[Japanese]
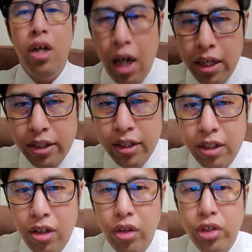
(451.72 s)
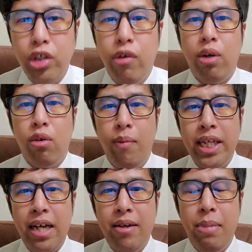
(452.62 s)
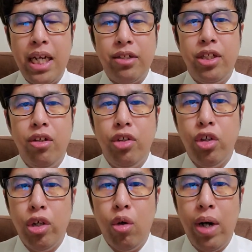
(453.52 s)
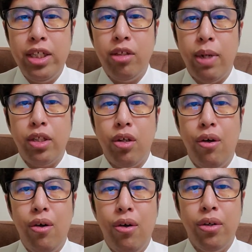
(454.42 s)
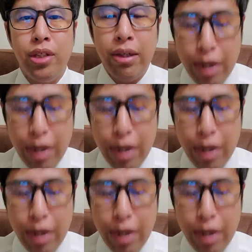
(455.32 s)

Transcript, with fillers: はい。今日の授業はここまで。また次の授業でお会いしましょう。さよ